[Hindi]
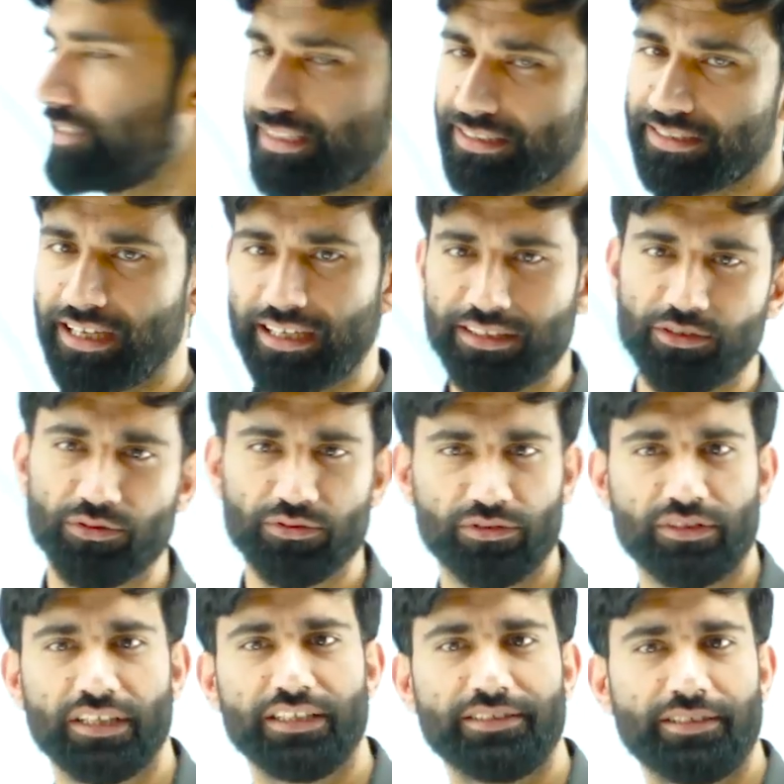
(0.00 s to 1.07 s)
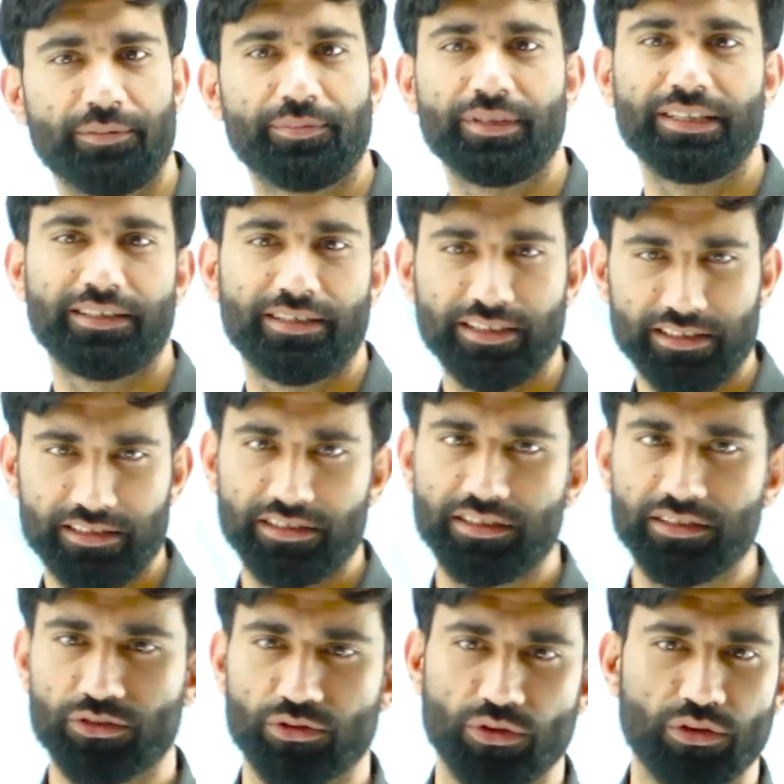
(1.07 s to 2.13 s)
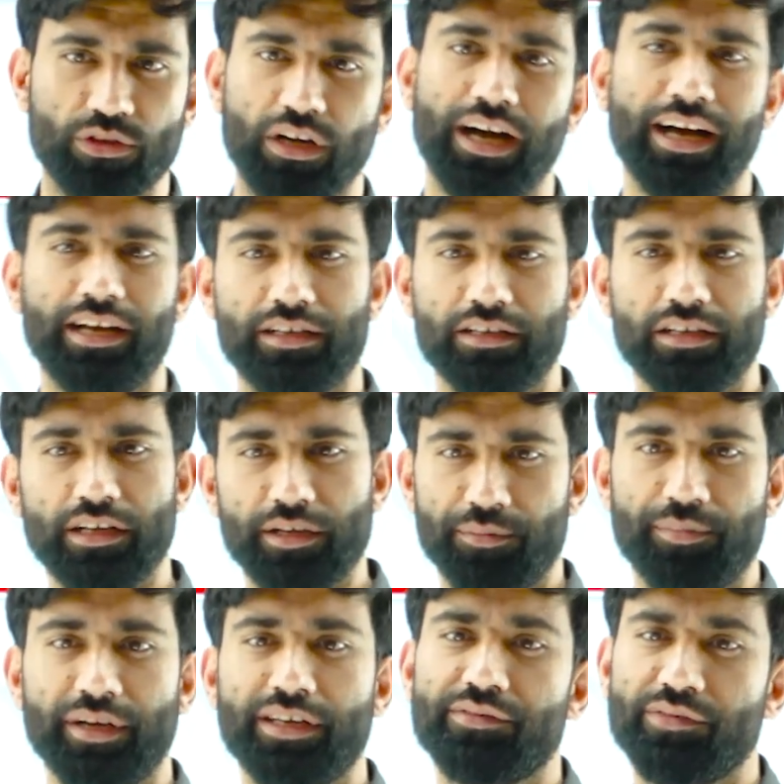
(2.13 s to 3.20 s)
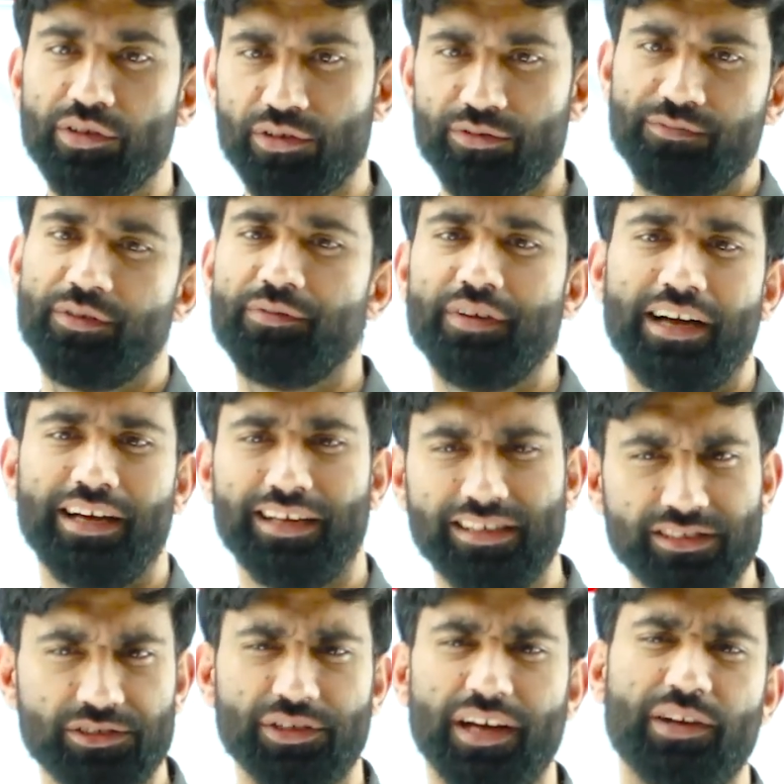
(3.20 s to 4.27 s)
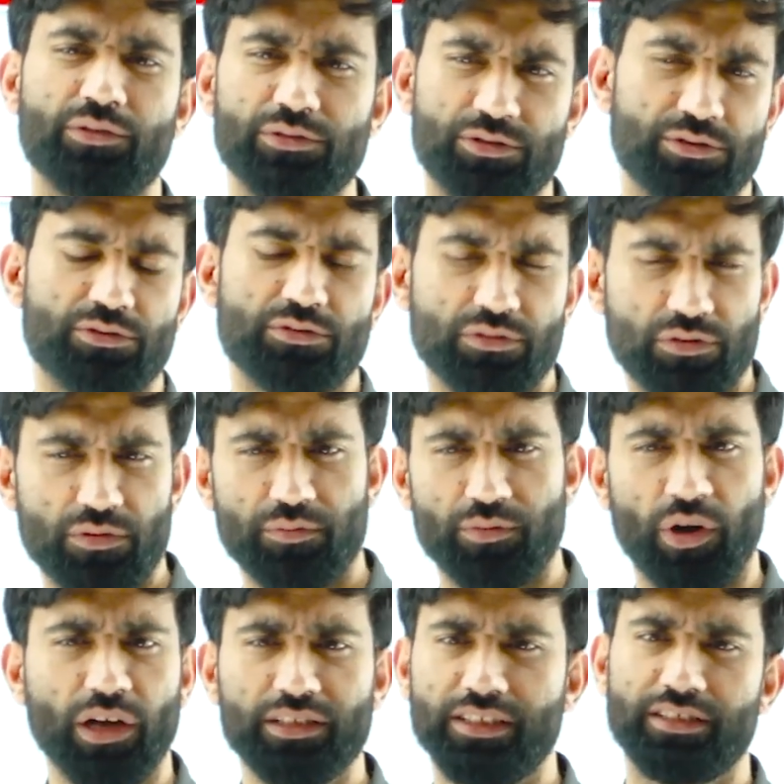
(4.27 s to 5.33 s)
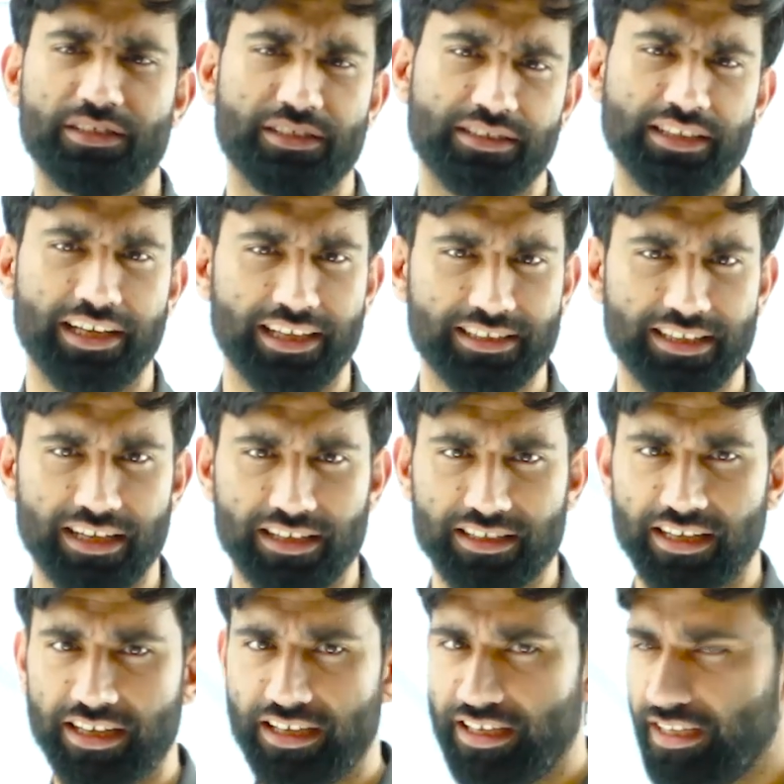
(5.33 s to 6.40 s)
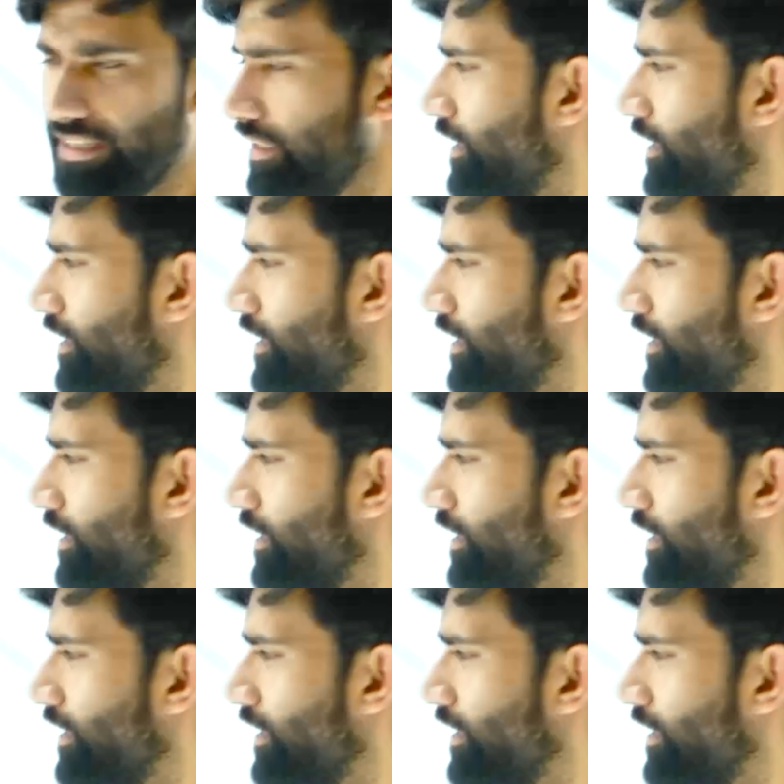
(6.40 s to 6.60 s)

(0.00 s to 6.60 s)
जनजातियों के सभी नृत्य त्यौहार पर्व और विवाह इन चारों चीज़ों को बहुत अच्छे से याद रखना है